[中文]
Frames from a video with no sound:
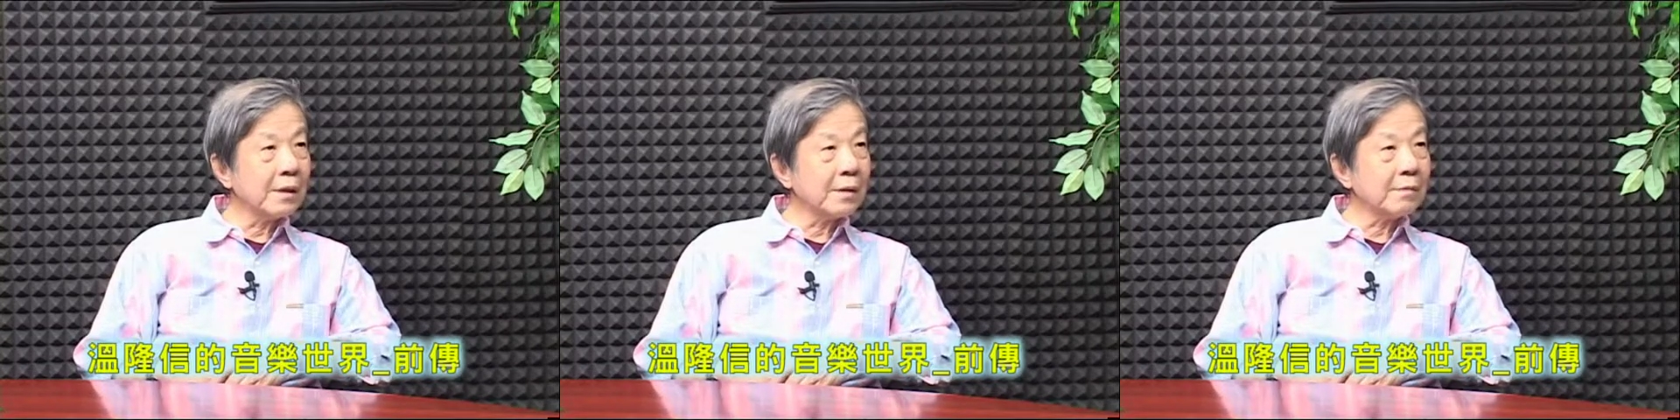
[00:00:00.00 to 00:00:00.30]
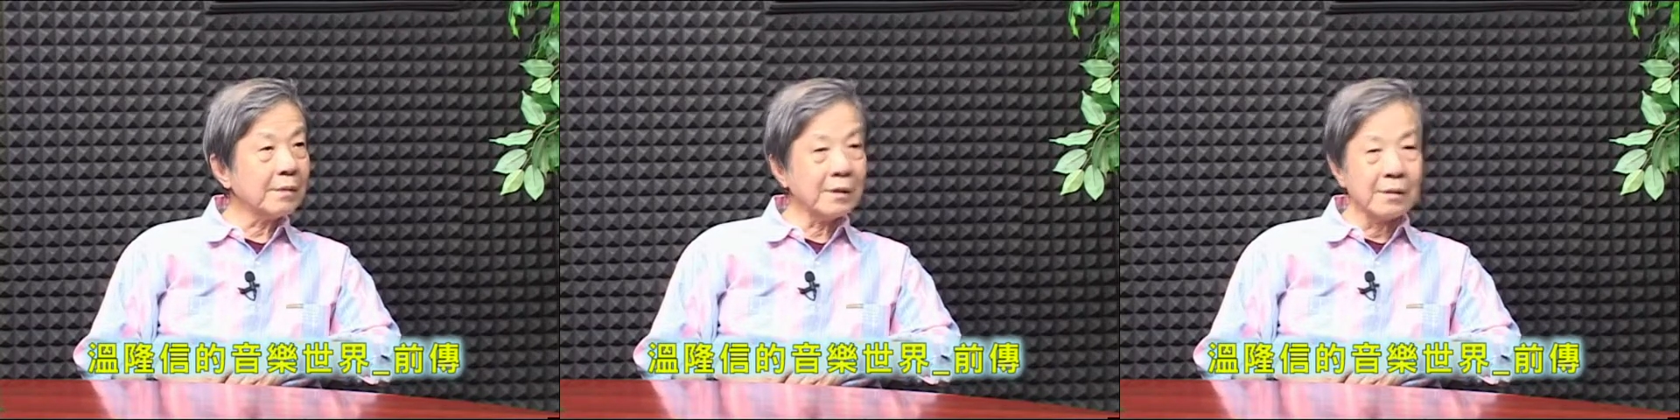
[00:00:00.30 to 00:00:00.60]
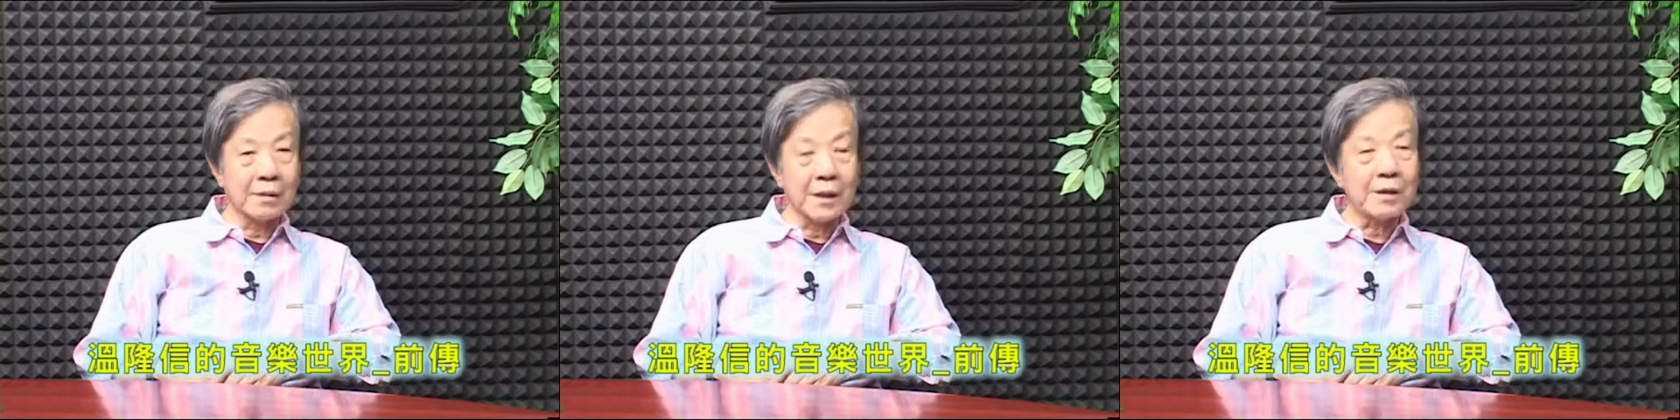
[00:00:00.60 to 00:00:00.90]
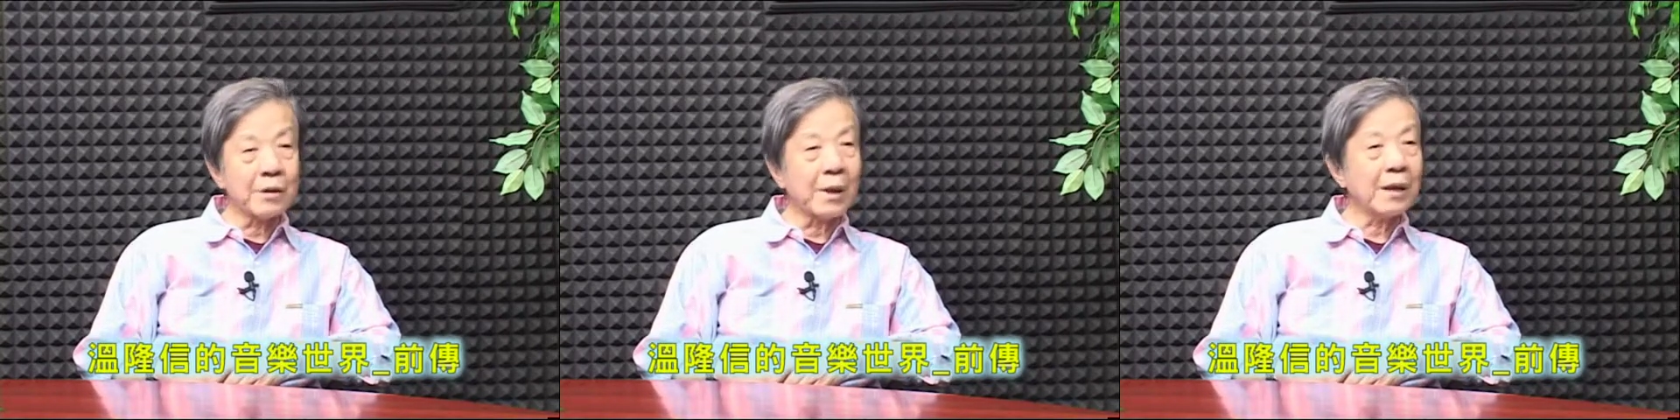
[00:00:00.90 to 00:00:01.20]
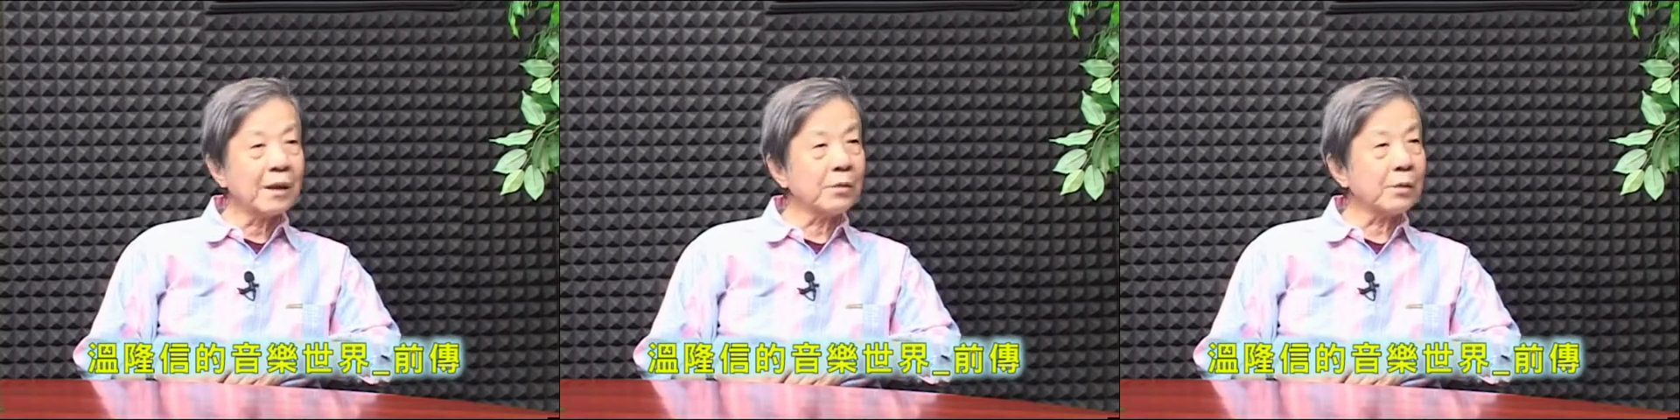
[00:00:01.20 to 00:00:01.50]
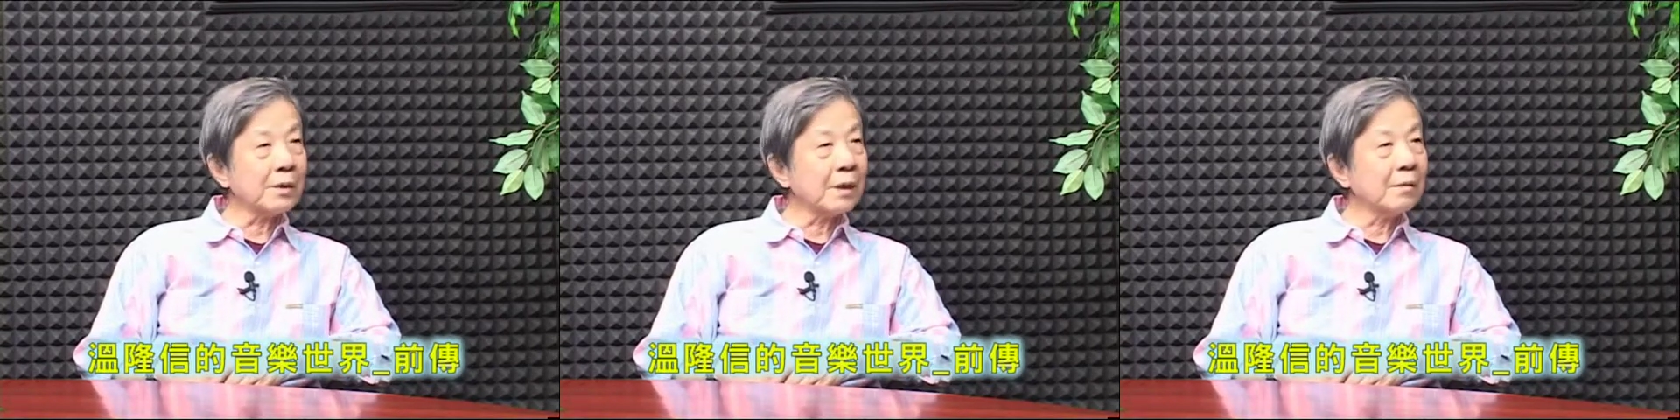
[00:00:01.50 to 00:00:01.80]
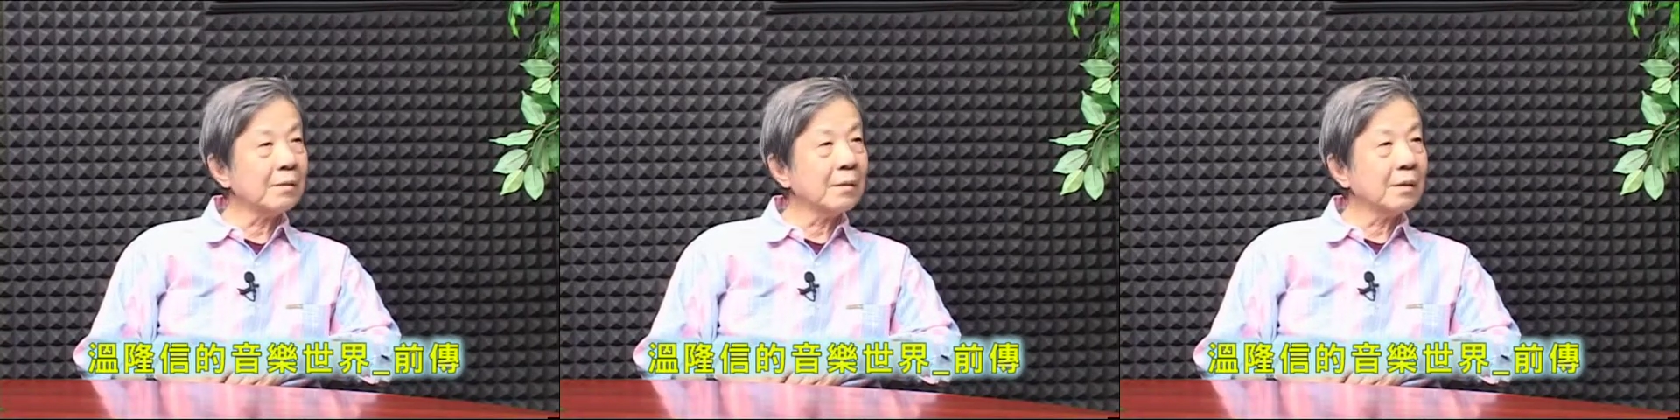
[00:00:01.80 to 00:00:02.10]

跟人喜欢一个女生，